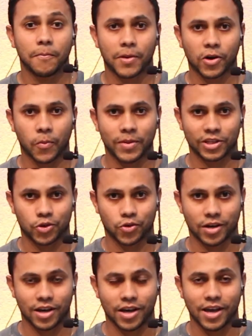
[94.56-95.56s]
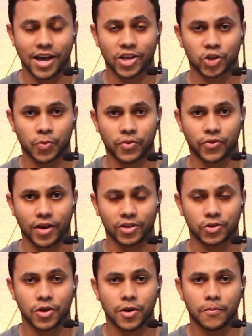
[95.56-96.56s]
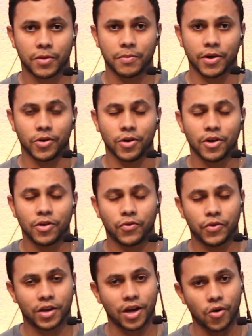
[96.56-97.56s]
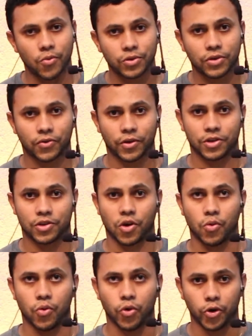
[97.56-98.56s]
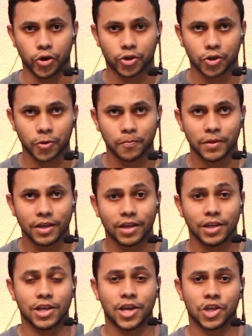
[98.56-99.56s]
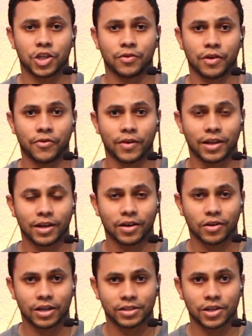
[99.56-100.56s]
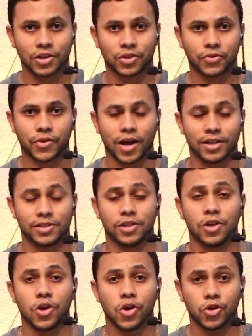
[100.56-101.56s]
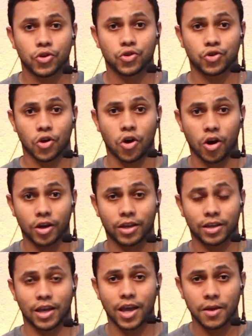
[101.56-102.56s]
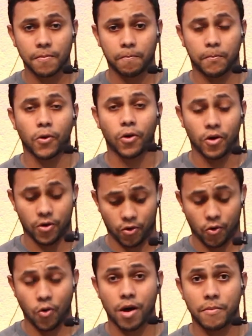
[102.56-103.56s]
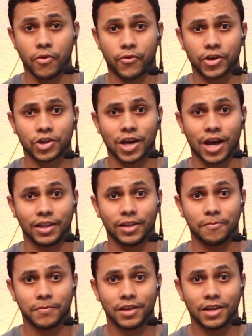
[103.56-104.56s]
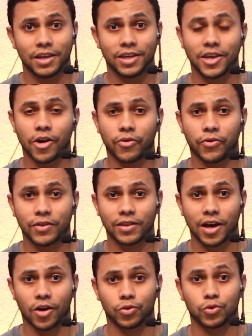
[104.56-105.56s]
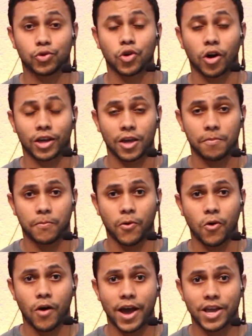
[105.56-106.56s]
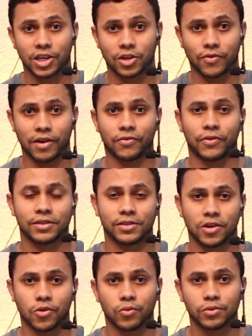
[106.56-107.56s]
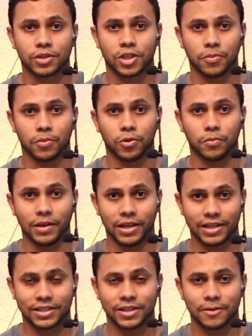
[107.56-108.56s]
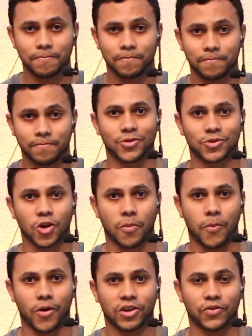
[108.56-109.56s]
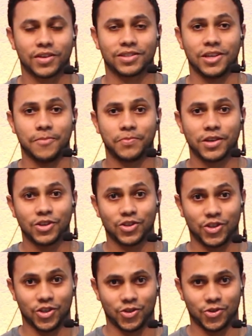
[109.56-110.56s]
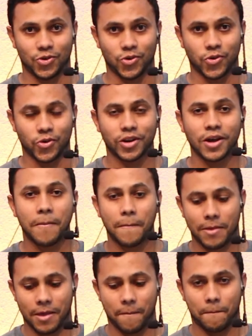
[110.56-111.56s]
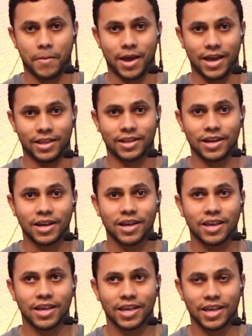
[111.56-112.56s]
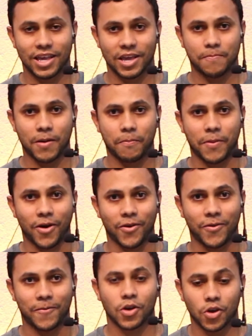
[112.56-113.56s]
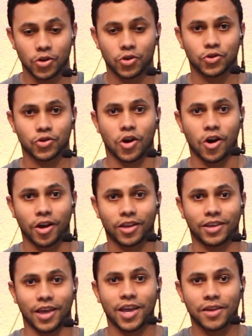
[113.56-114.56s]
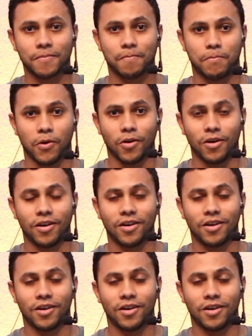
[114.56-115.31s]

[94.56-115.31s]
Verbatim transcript: Para começar a jogar, é super fácil. Primeiro, fica um de frente ao outro e a gente vai falar a seguinte frase: Joquem pô, com a mão fechada. E ao final do Joquem pô, a gente vai fazer algum símbolo, beleza? Só pode fazer tesoura, pedra e papel. Joquem pô.